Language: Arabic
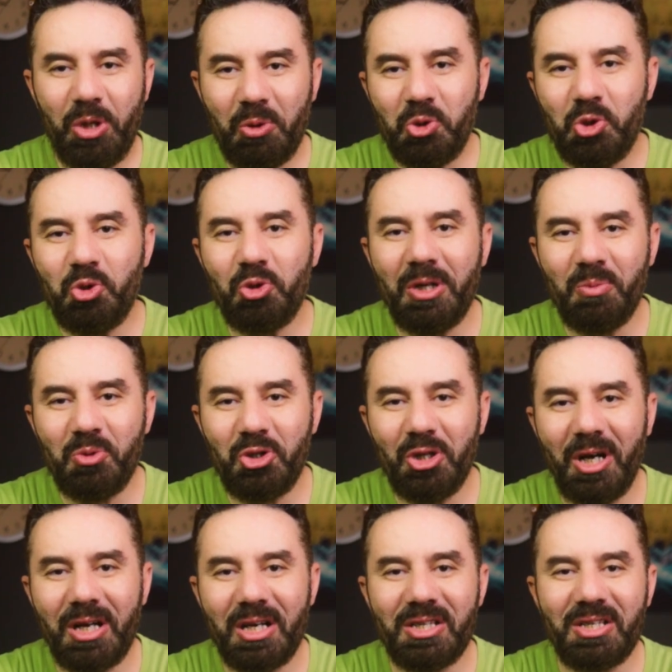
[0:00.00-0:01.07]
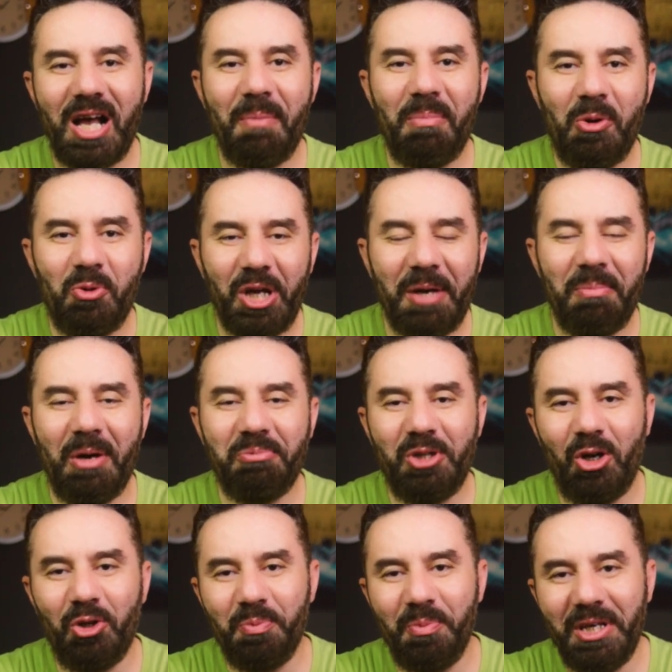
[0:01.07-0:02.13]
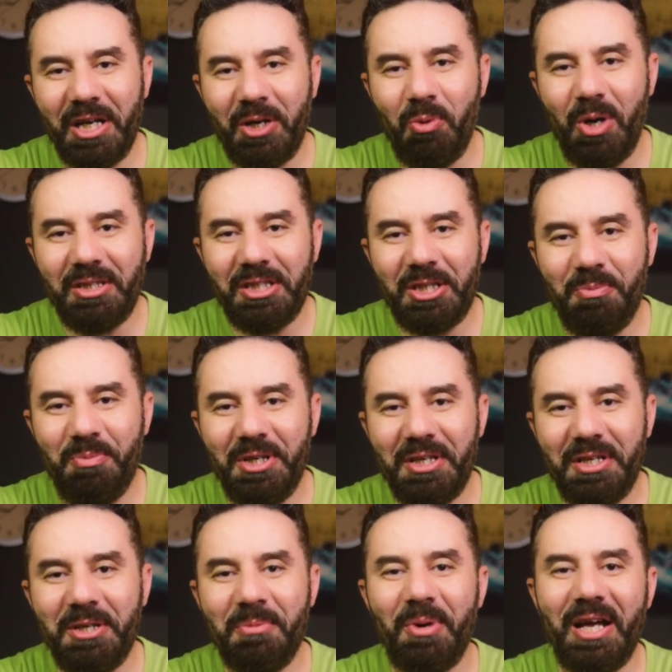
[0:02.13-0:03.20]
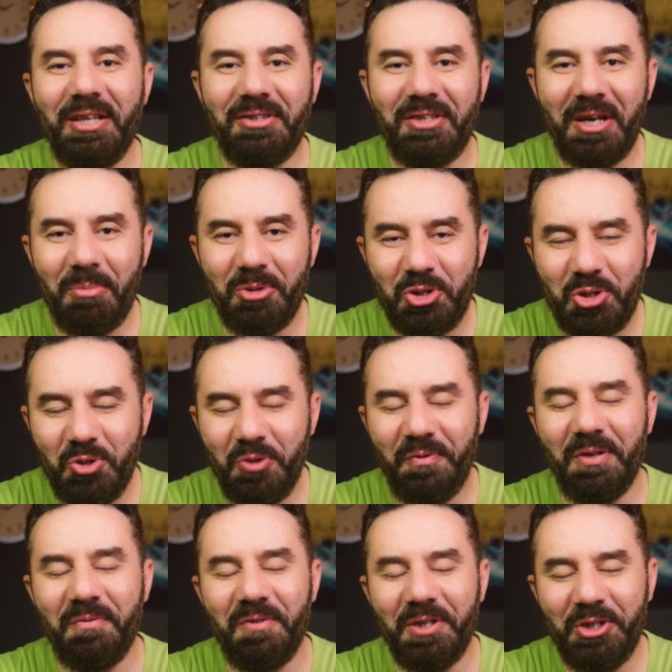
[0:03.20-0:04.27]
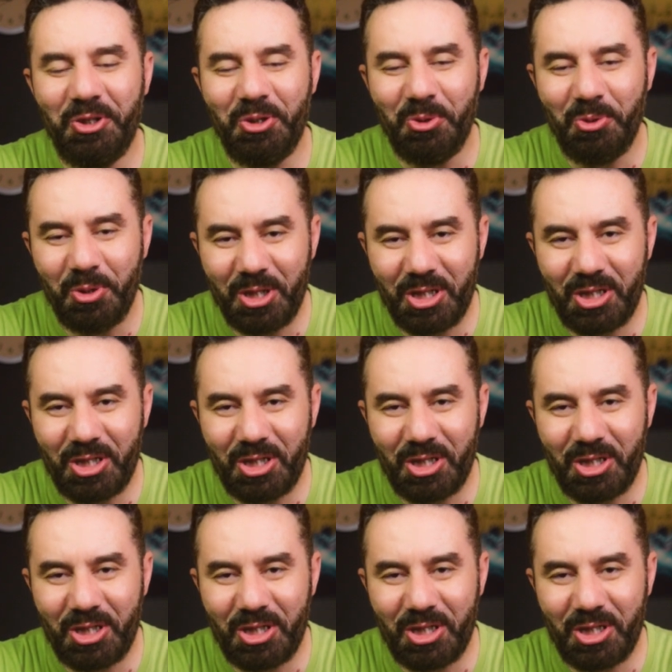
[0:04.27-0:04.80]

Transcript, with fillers: ولو الصوره المصغره صعبه ورخمه بتاخد منك وقت كبير يبقى انت بتشوف الفيديو